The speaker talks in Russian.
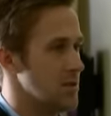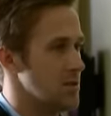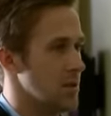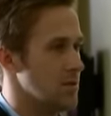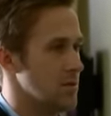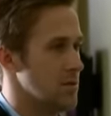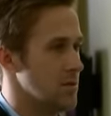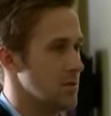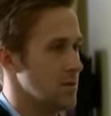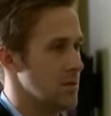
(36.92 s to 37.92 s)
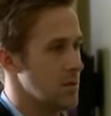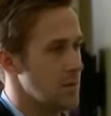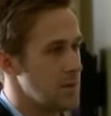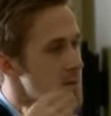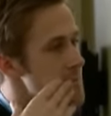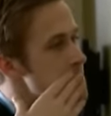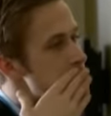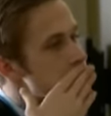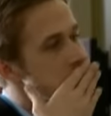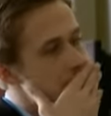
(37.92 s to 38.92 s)
то и снимать легче.
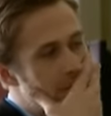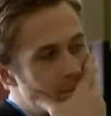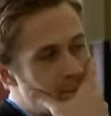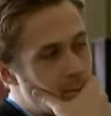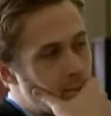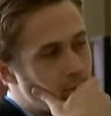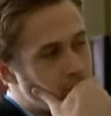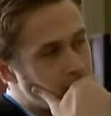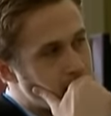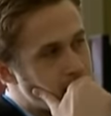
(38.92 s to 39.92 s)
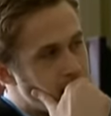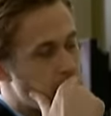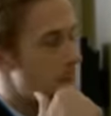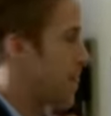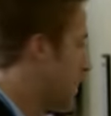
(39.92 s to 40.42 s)
Хотя, конечно, снимать самого себя